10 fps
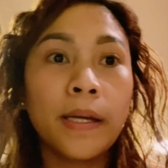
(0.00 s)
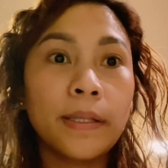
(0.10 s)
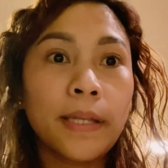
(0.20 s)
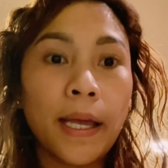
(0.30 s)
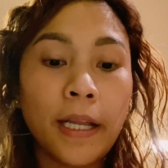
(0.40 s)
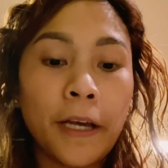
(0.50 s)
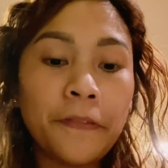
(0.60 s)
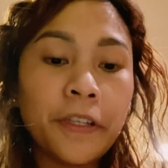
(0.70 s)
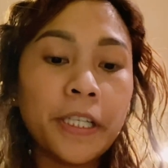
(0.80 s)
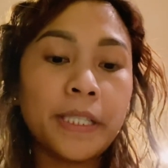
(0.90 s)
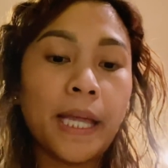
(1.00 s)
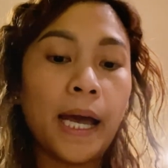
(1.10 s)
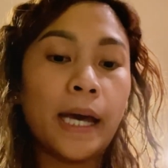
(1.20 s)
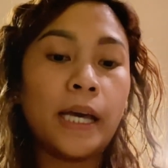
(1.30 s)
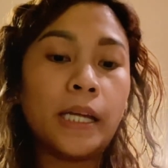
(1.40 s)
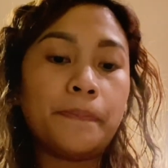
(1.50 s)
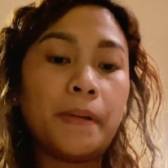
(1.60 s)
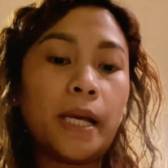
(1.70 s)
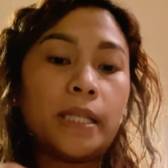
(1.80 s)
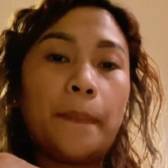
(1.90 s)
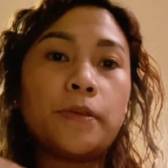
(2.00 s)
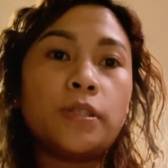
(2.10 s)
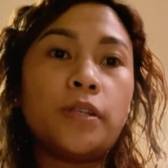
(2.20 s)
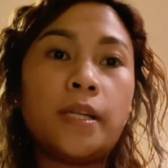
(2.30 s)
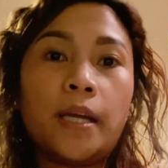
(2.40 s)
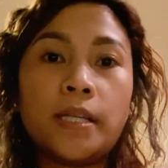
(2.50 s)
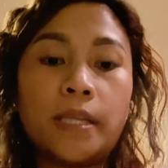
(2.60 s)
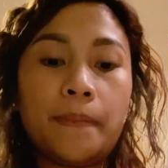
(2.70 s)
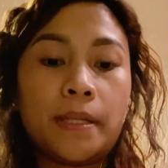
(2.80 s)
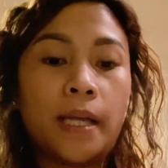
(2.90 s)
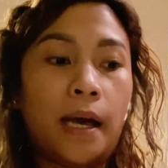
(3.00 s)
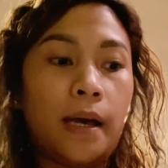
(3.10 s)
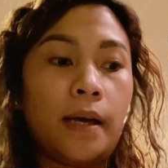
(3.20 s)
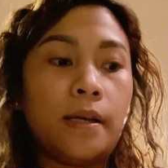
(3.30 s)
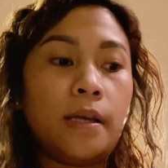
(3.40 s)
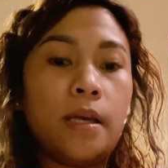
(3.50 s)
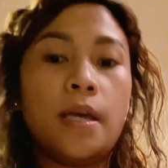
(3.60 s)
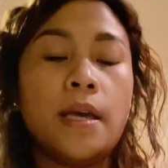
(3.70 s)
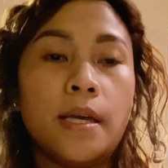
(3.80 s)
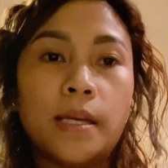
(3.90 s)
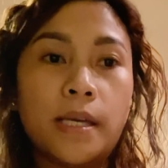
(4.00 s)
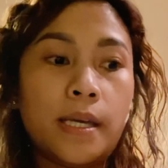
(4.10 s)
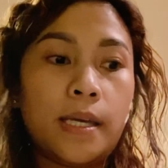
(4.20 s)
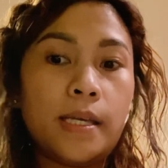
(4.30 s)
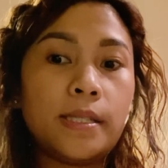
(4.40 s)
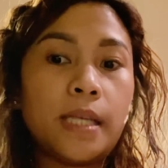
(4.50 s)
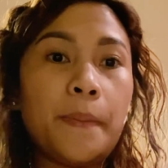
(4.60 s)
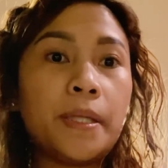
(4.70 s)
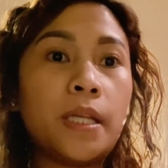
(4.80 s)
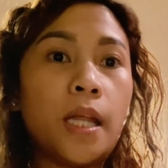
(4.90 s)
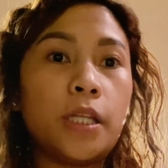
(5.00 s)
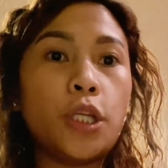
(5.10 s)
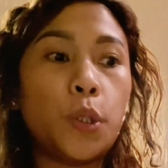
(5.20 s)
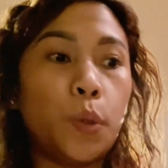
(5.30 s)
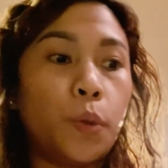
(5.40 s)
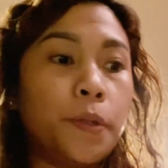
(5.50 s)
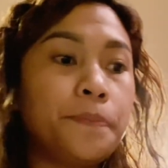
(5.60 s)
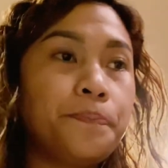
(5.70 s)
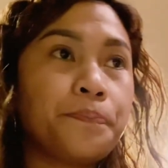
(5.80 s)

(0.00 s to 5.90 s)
Then, after that, pagkatapos nyo ilagay sa mata, is gamitin natin yung